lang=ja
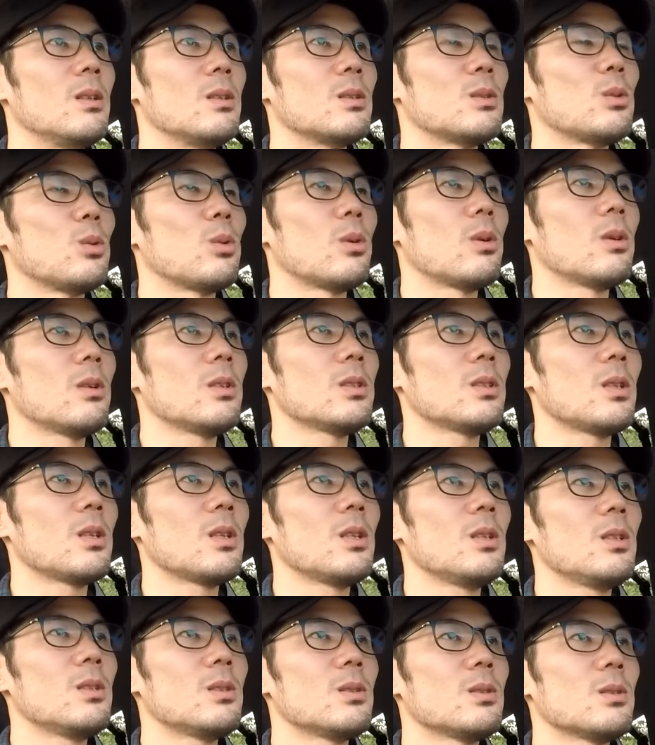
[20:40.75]
そっから
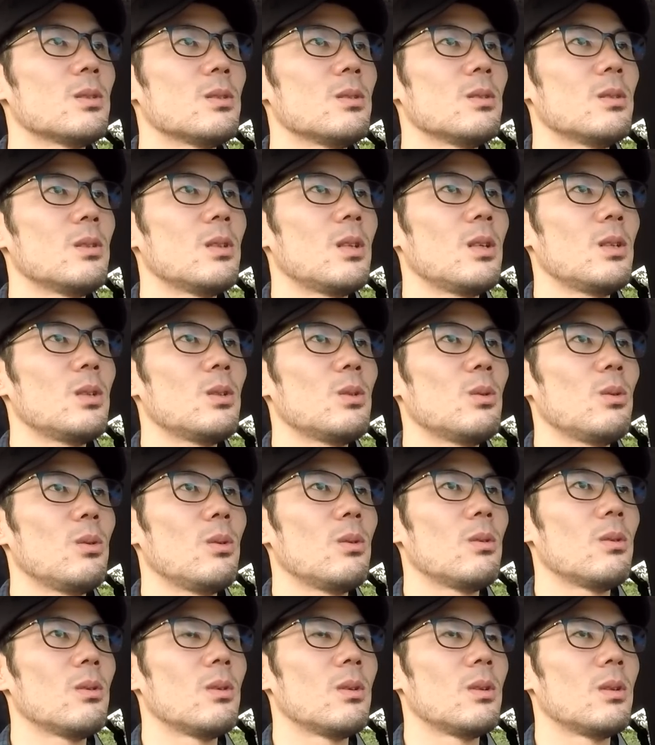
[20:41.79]
先に進んだ
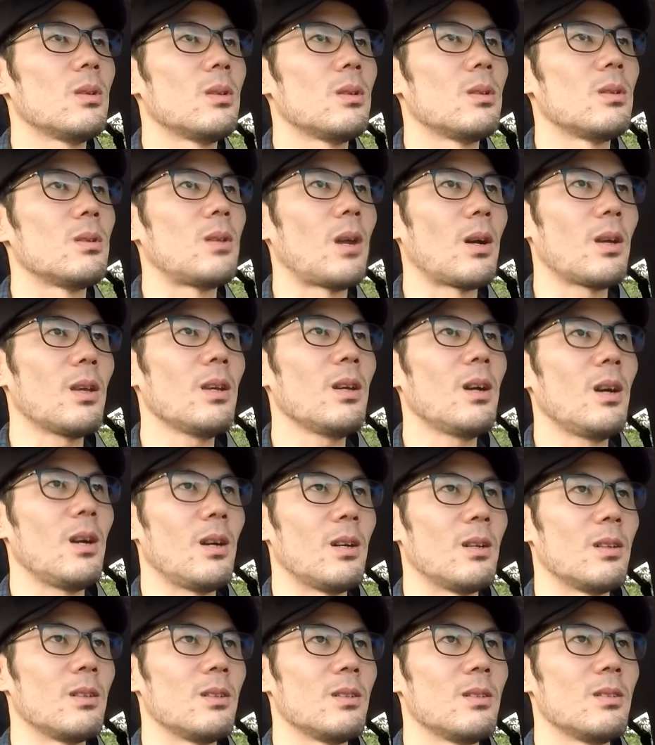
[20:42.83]
人だけ
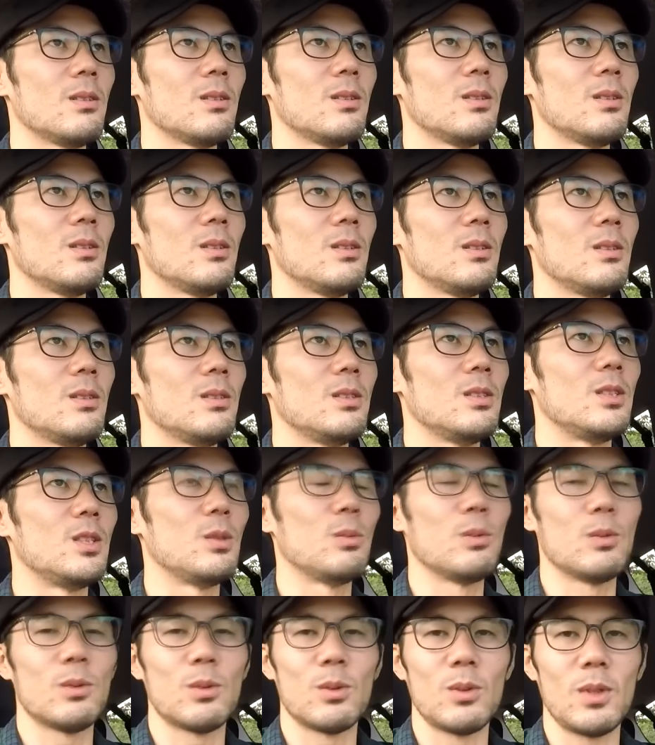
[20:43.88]
が自
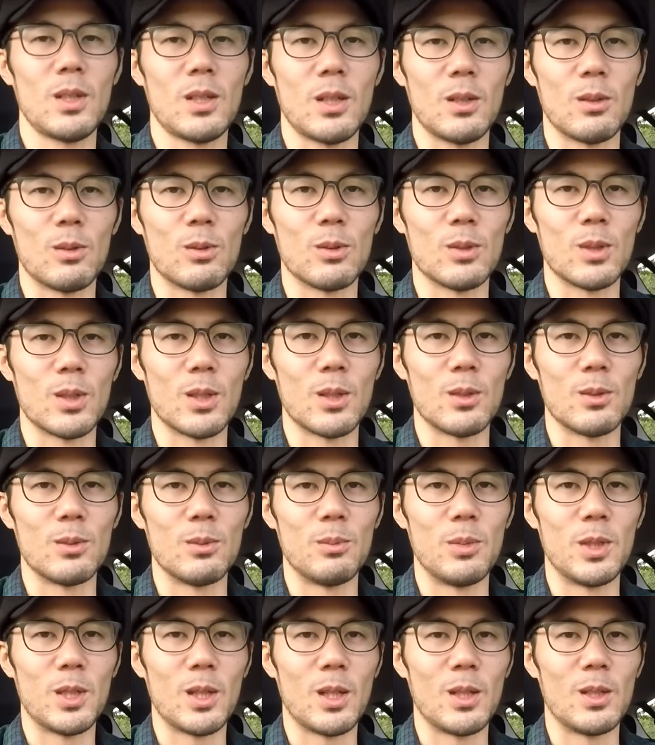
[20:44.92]
分と仲良くなれる
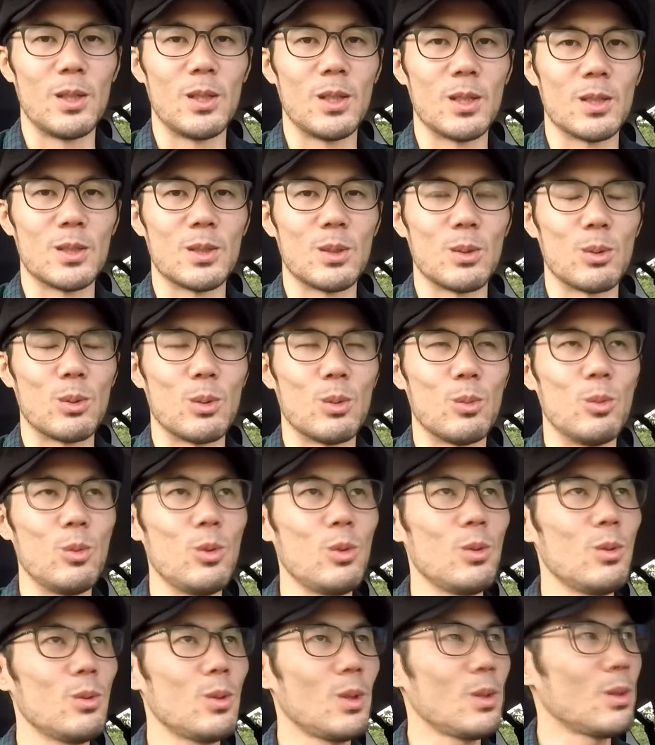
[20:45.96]
みたいになっちゃうと、
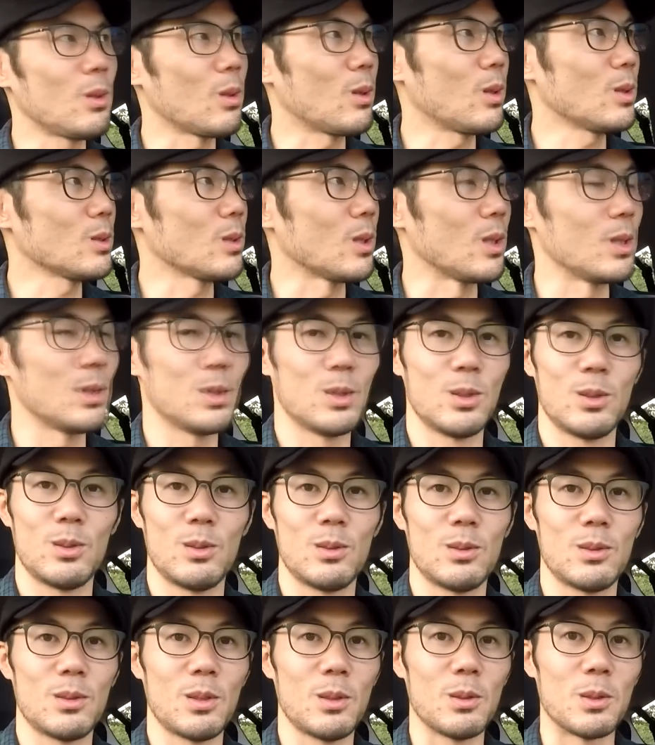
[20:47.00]
もうだって数減っ
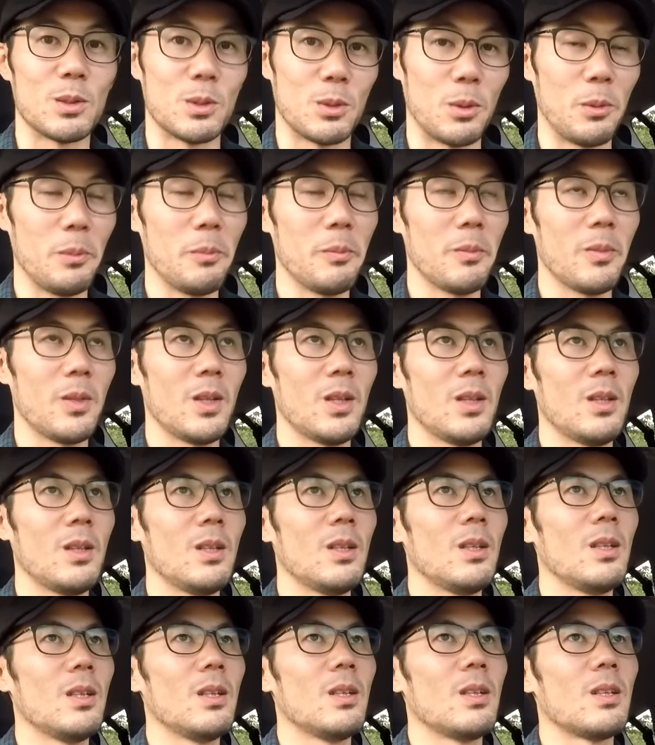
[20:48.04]
ちゃうでしょ
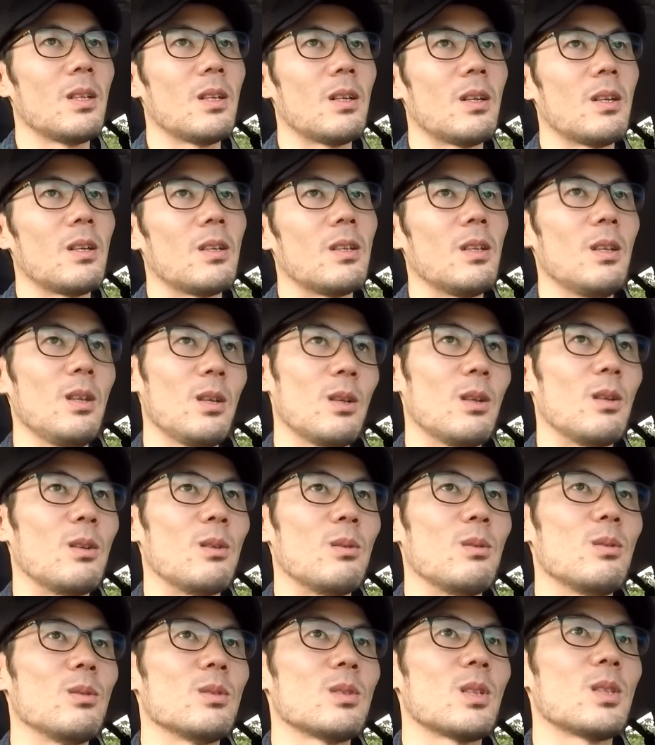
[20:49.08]
だからね
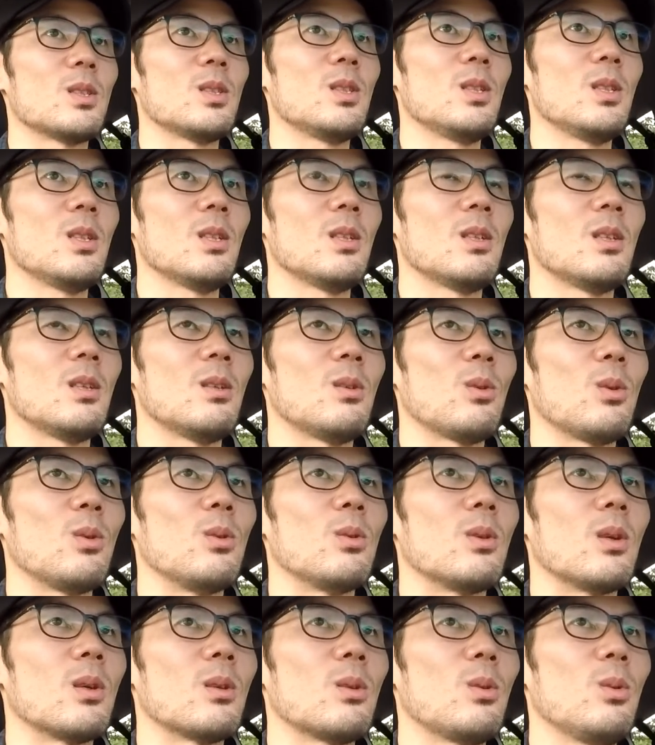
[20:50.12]
差し引きとい
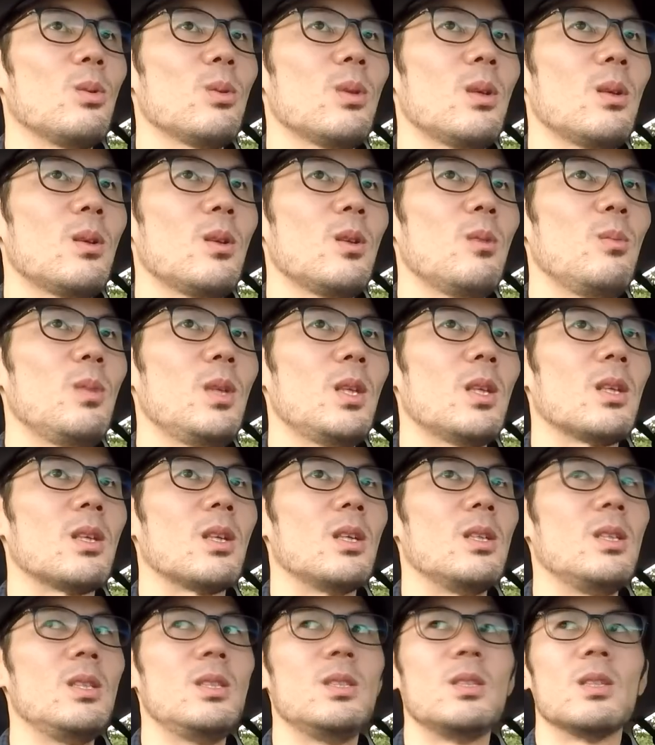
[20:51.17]
うかトータルで見てきゃ
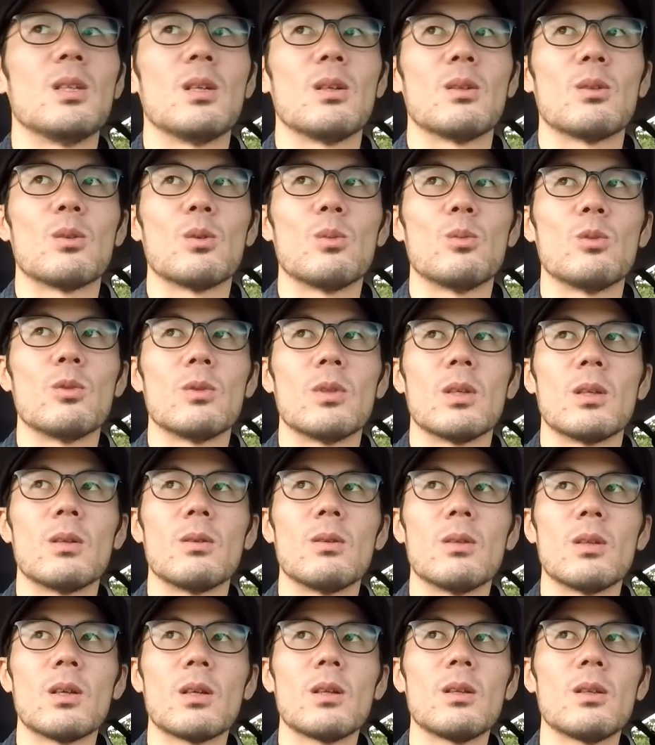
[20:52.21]
いいじゃんと思うんだけ
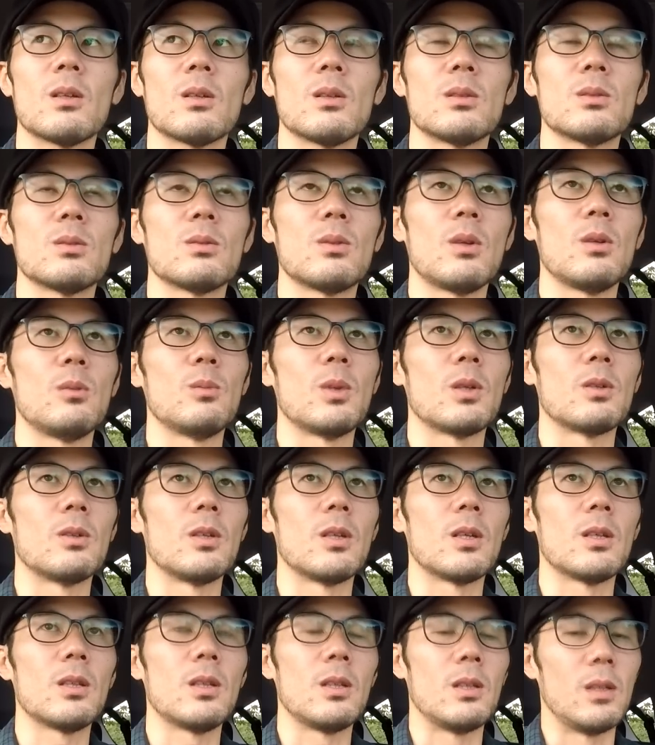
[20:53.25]
どなかなかそこはうまくい
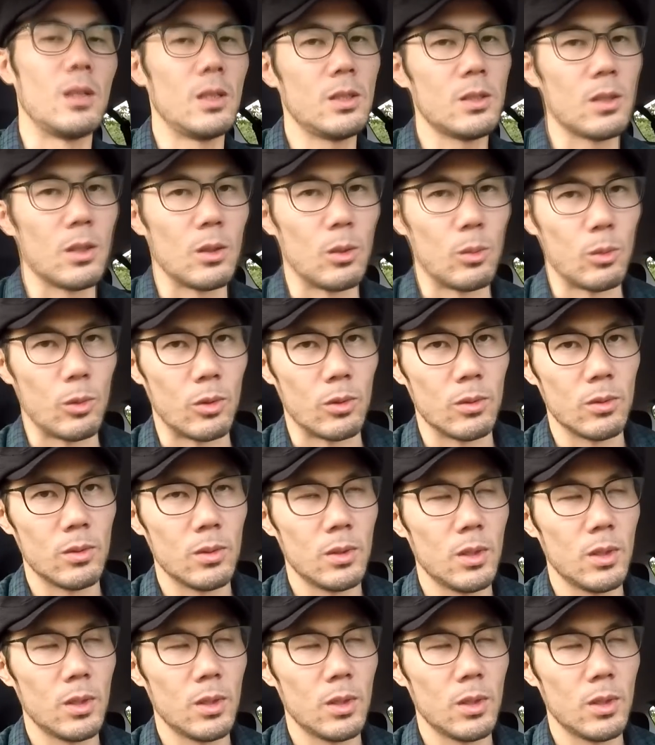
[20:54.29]
かないんですけども